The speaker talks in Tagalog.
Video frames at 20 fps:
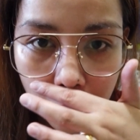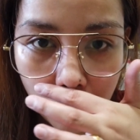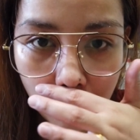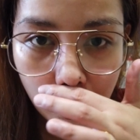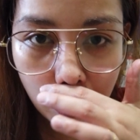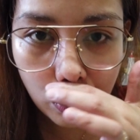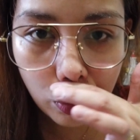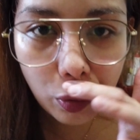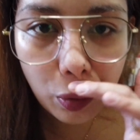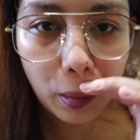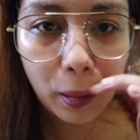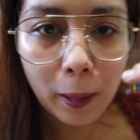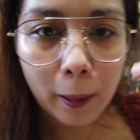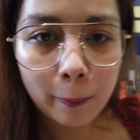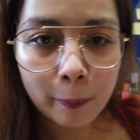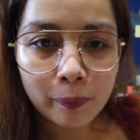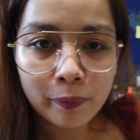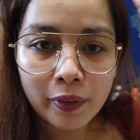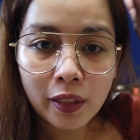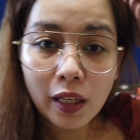So,
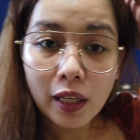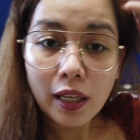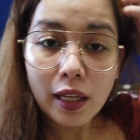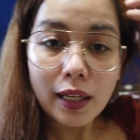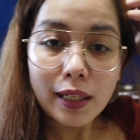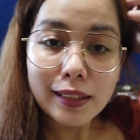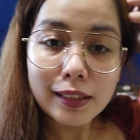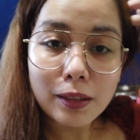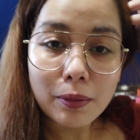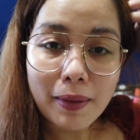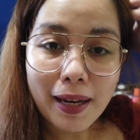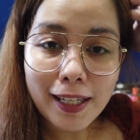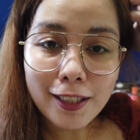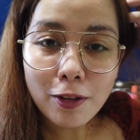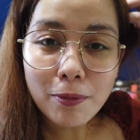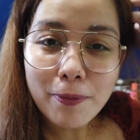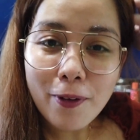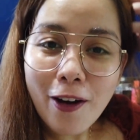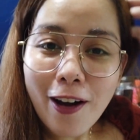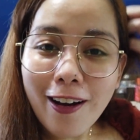
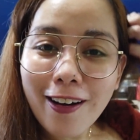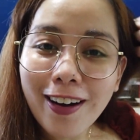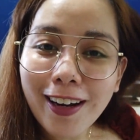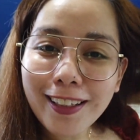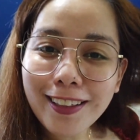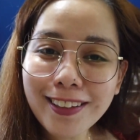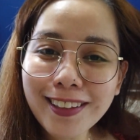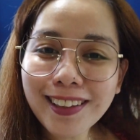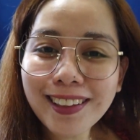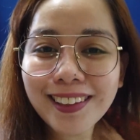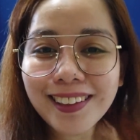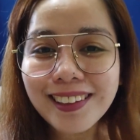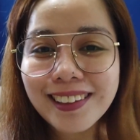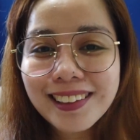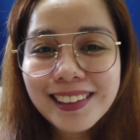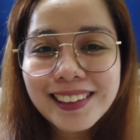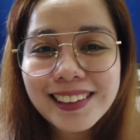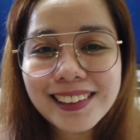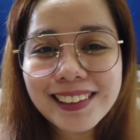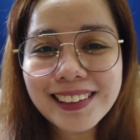samahan niyo po ako
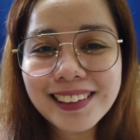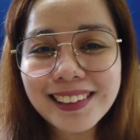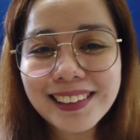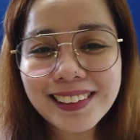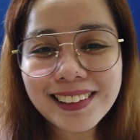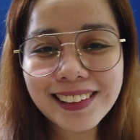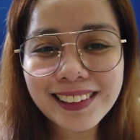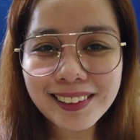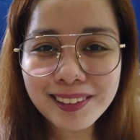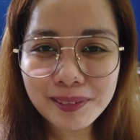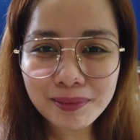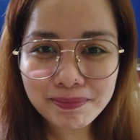ngayon!